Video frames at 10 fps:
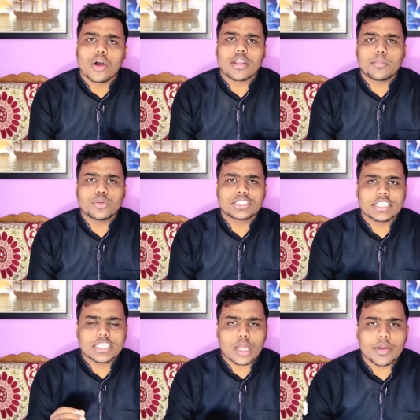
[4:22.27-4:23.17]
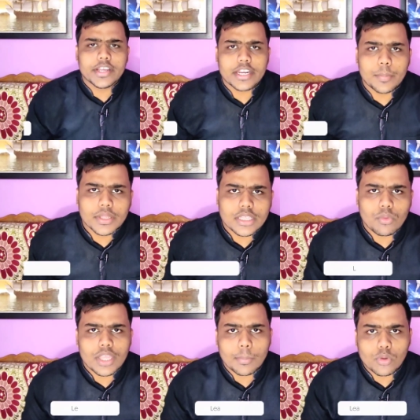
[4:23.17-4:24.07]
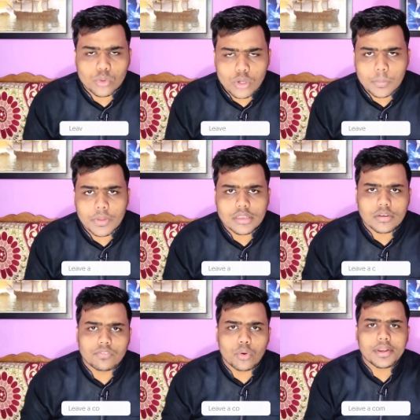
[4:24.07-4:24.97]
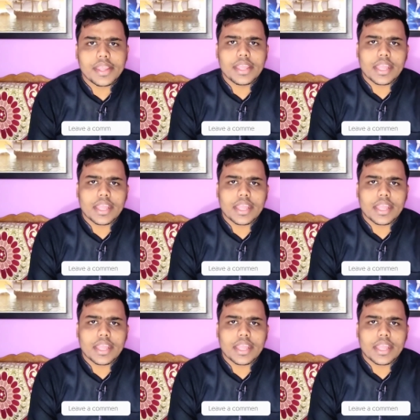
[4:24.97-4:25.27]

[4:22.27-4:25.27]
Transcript: और मुझे नीचे कमेंट करके बताओ कि आपको गूगल पिक्सल फोर